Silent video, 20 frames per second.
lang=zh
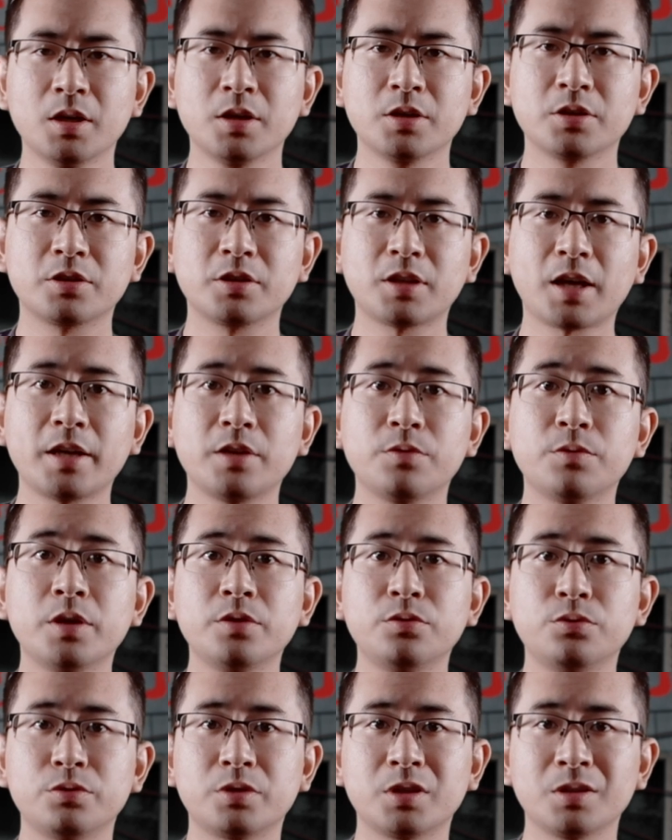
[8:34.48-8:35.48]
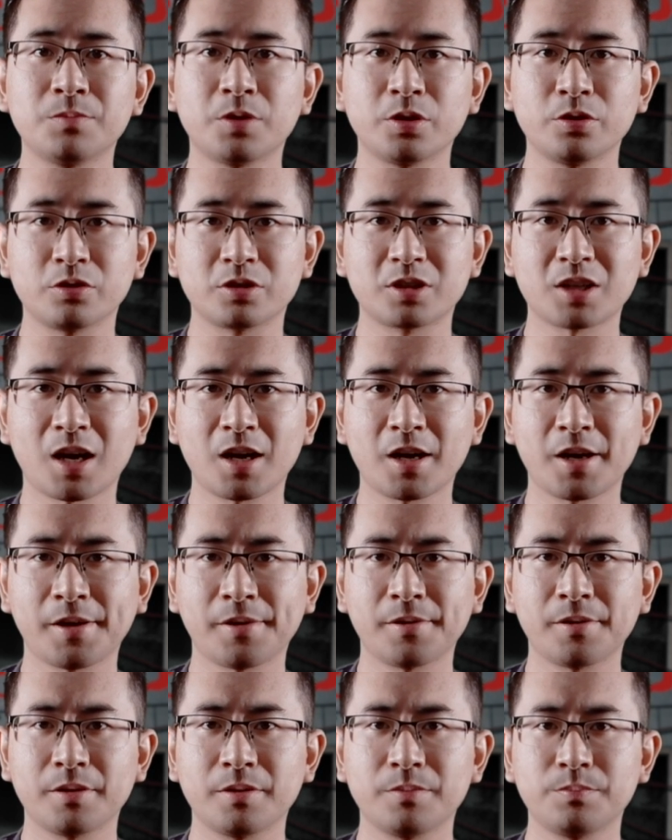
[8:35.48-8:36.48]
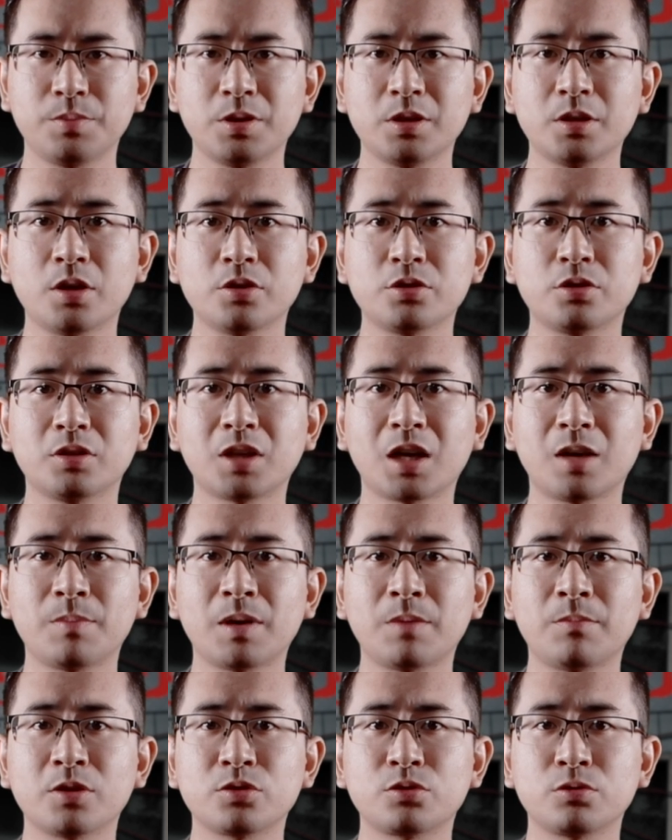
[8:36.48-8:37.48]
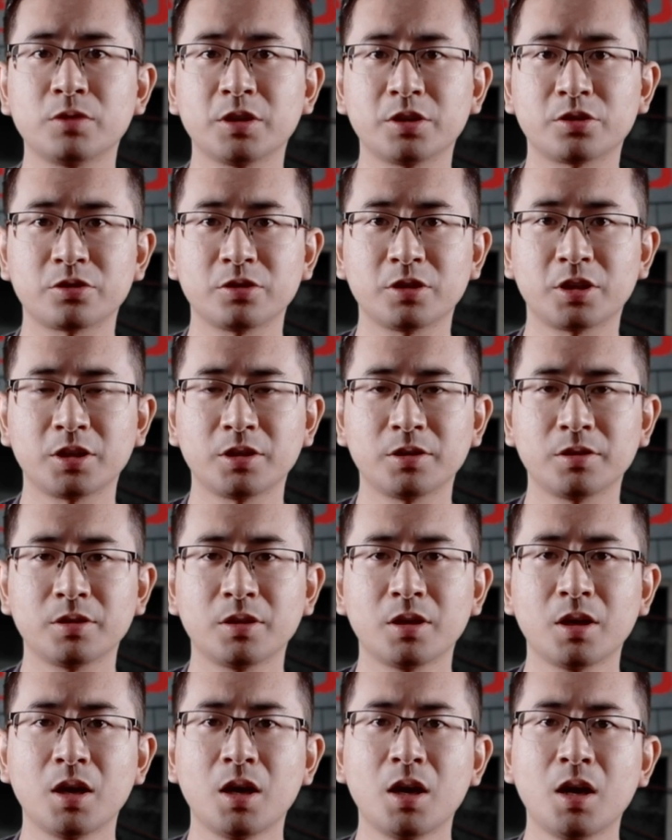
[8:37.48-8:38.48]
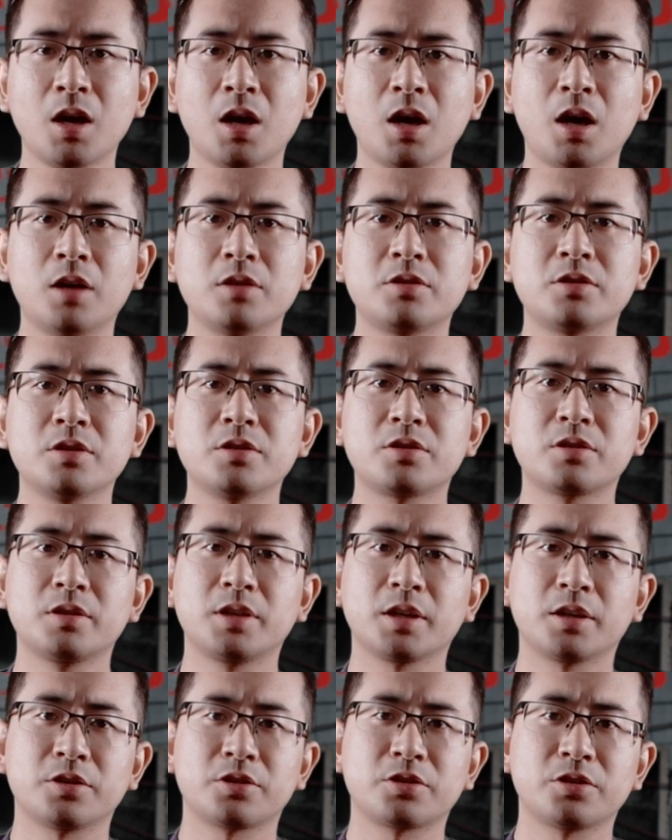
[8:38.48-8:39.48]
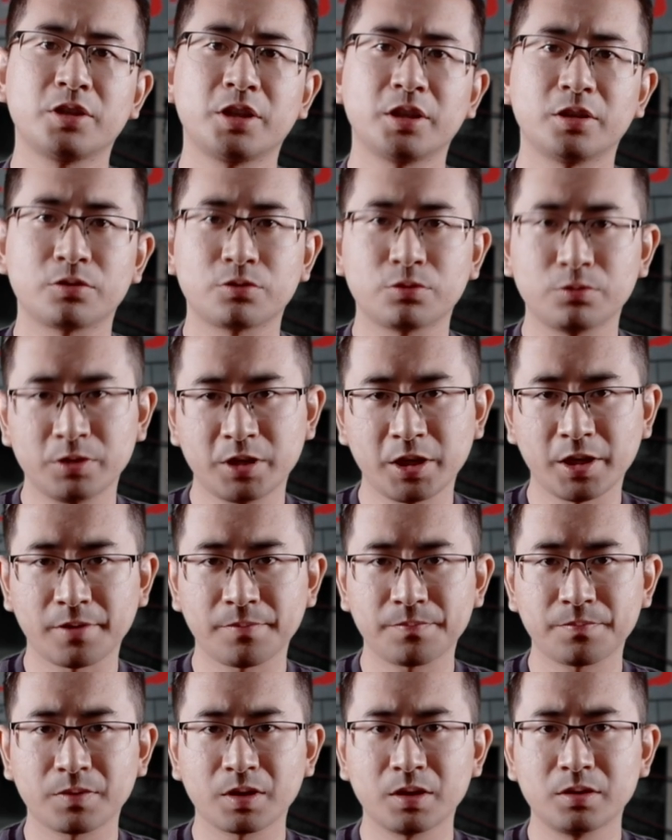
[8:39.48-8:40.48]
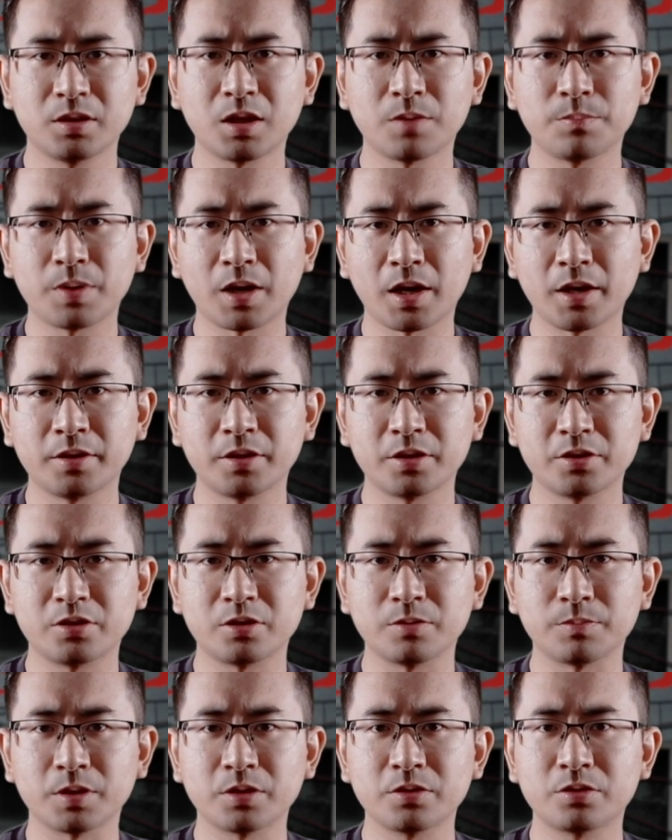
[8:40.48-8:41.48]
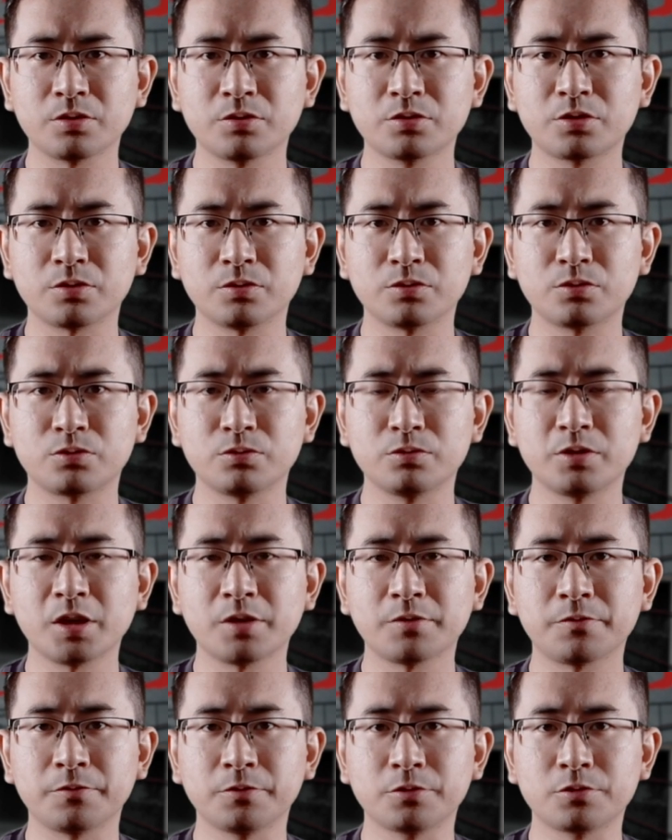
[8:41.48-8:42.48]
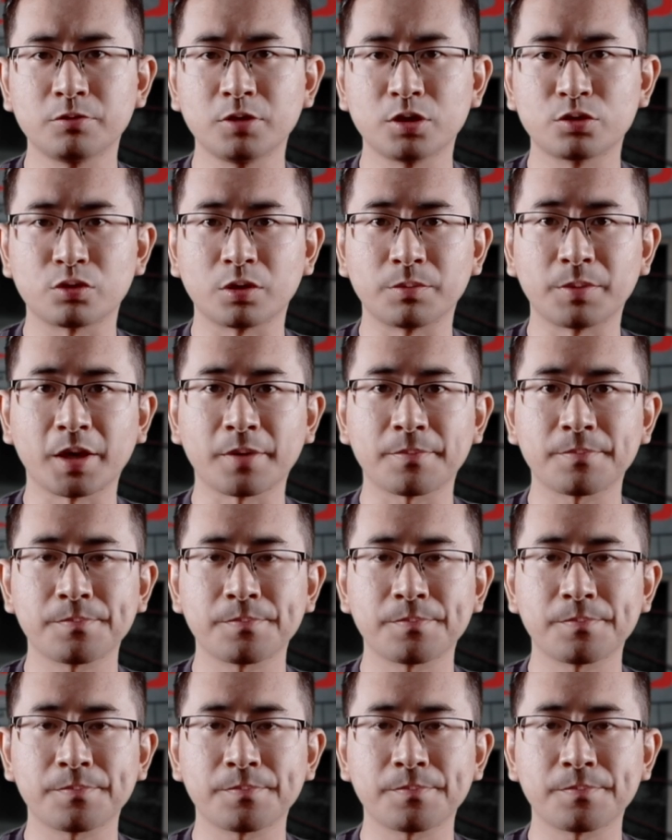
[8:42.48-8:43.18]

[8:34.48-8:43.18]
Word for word: 是他一位女性朋友杀害，并要求他帮忙处理尸体。而正是这个尸体的出现，让本案的几名凶手逐渐浮出了水面。